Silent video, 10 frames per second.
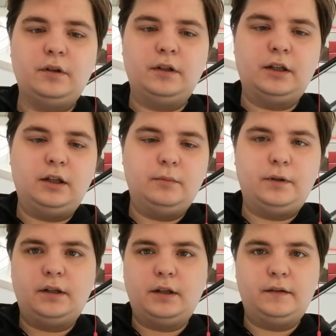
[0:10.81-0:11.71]
на такие
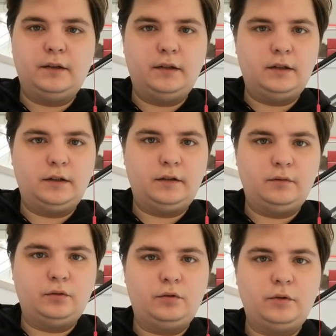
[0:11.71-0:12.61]
прекрасные
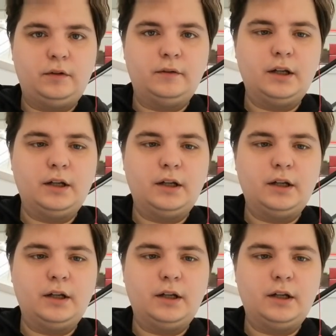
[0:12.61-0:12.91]
одноразовые устройства,